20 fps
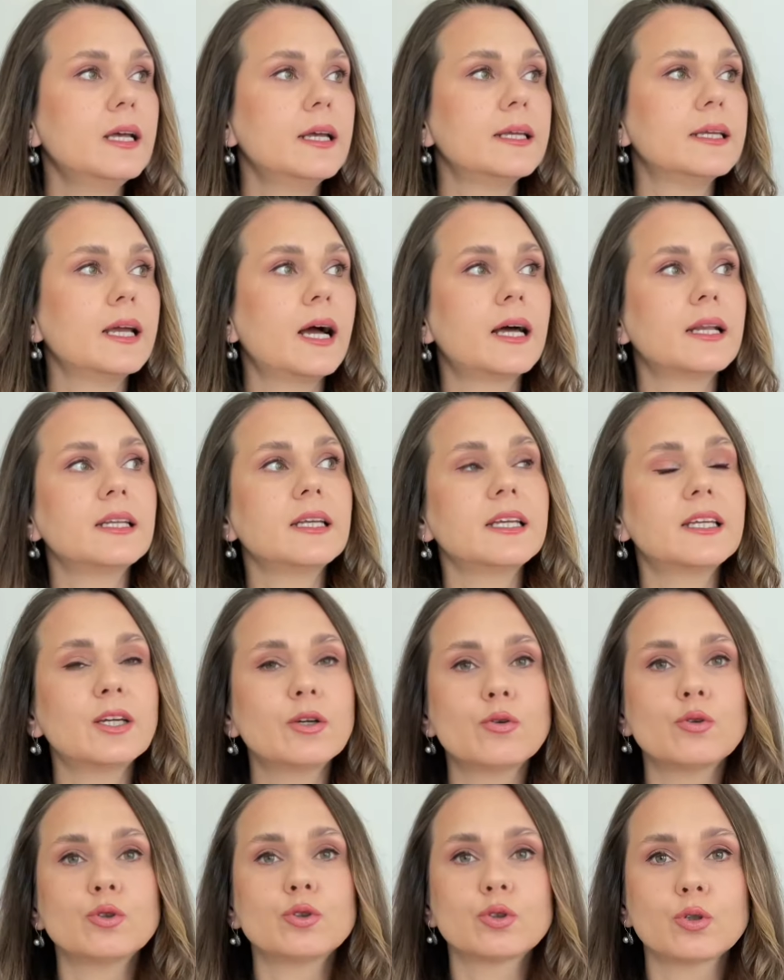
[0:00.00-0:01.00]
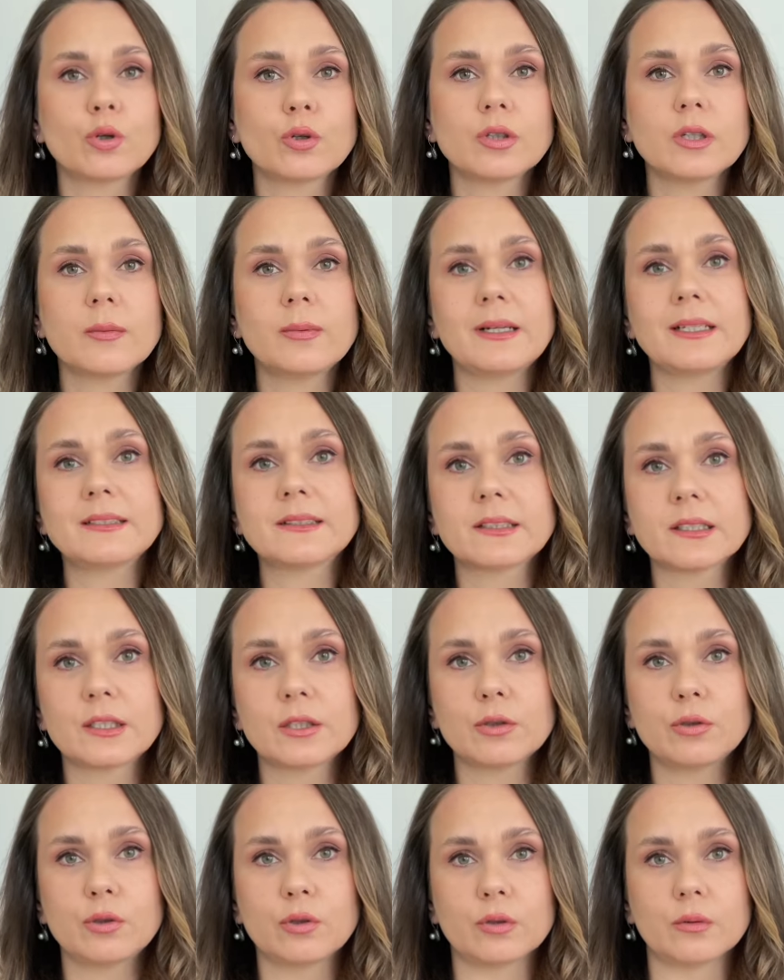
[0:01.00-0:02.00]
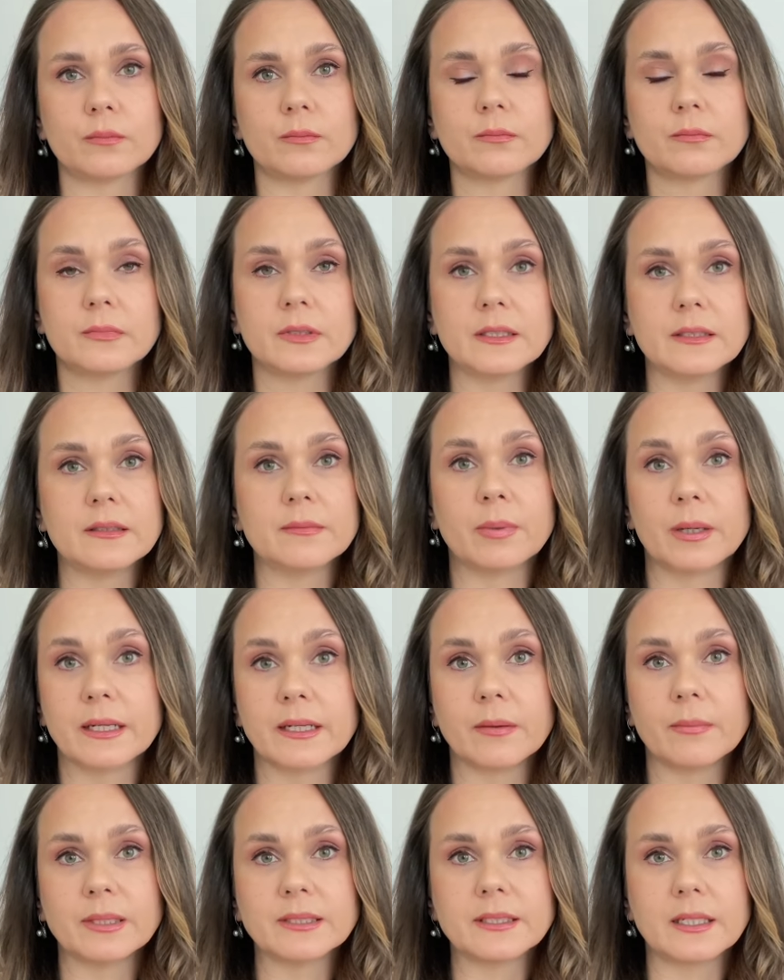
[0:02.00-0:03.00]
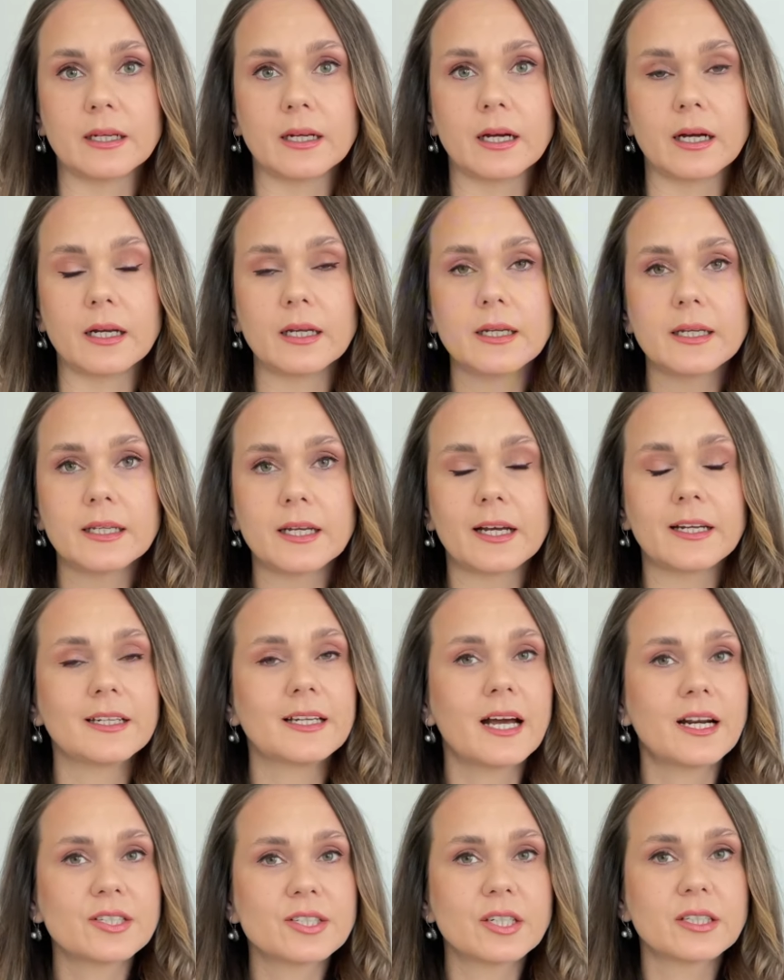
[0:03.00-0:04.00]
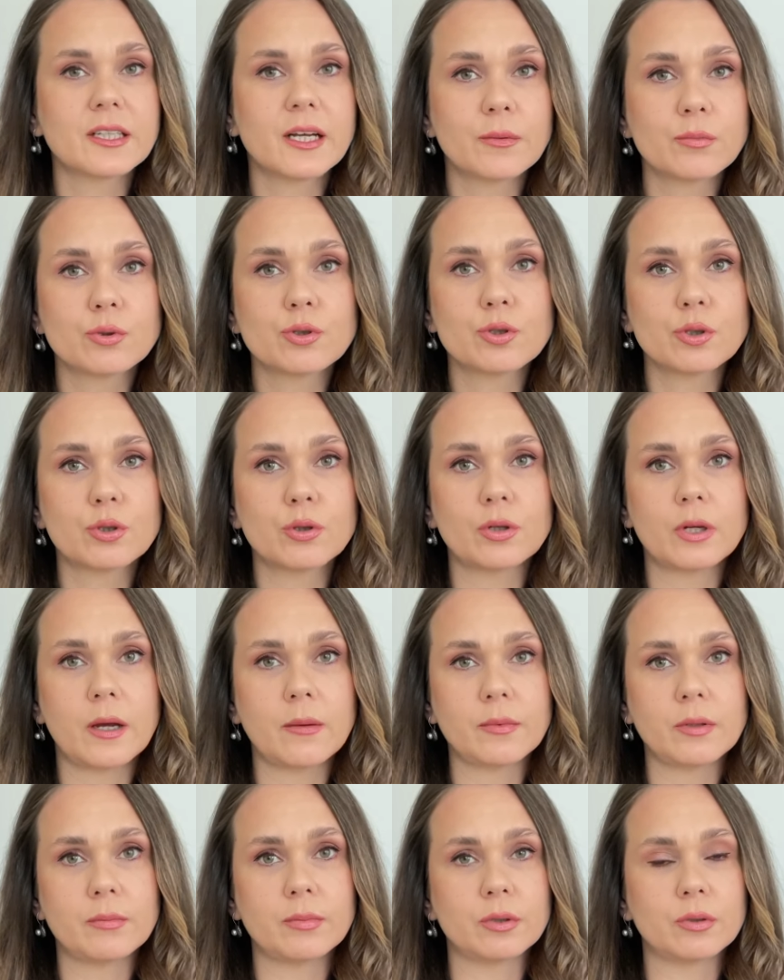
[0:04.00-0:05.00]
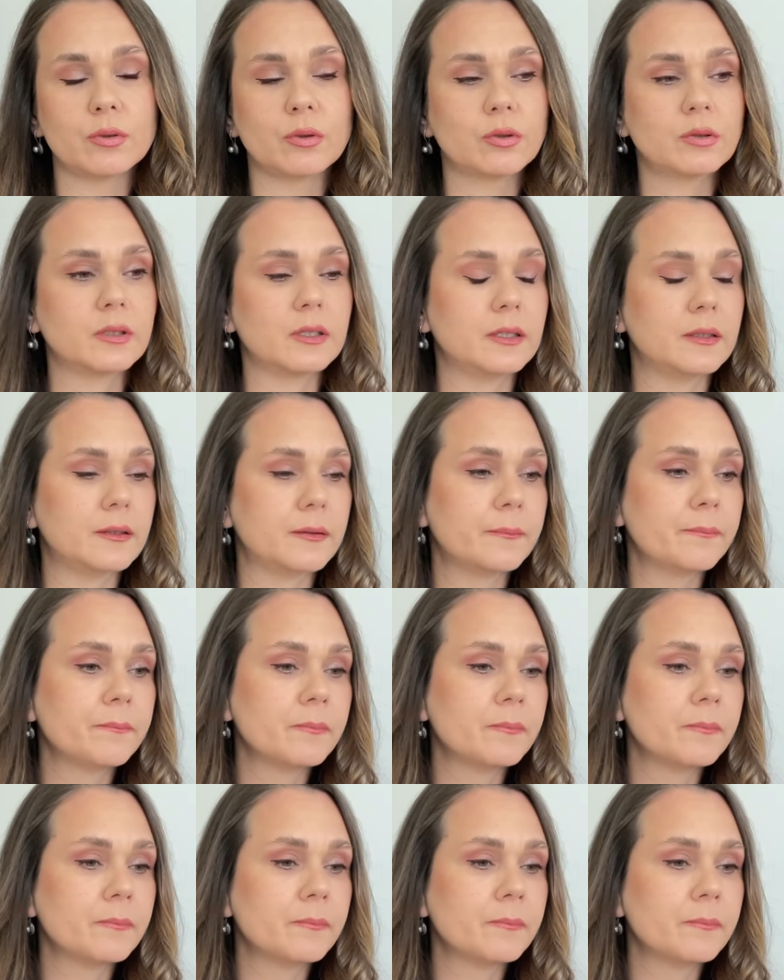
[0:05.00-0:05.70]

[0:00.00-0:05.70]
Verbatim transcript: Yani 2 gün sonunda bile sıkılıyorum dedi bana mesela. Yani gerçekten bu çok önemli bir noktaydı.